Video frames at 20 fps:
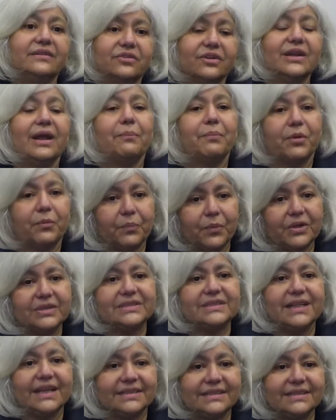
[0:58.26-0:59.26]
la
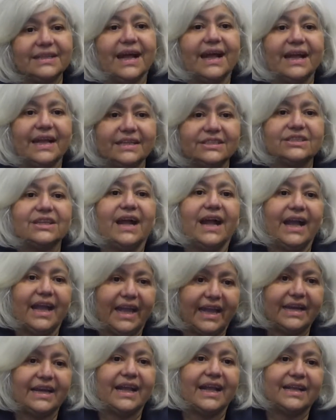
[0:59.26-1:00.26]
propuesta está hecha
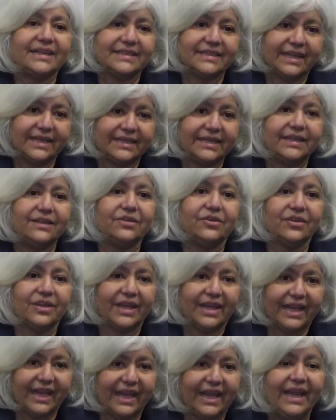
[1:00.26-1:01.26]
en el sentido
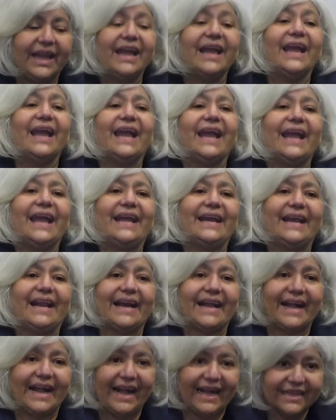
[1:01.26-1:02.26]
de que en
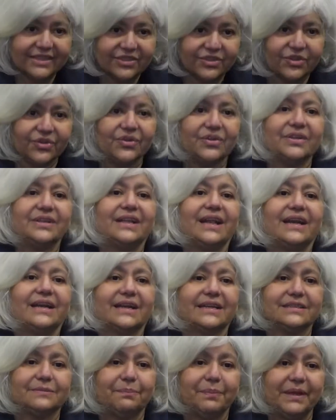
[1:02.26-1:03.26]
el caso del
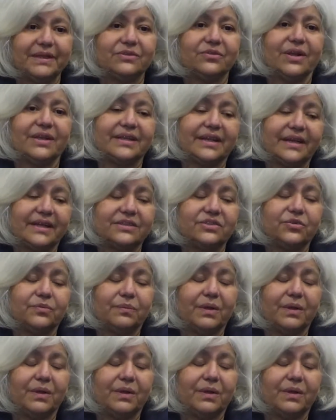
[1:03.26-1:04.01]
respeto al derecho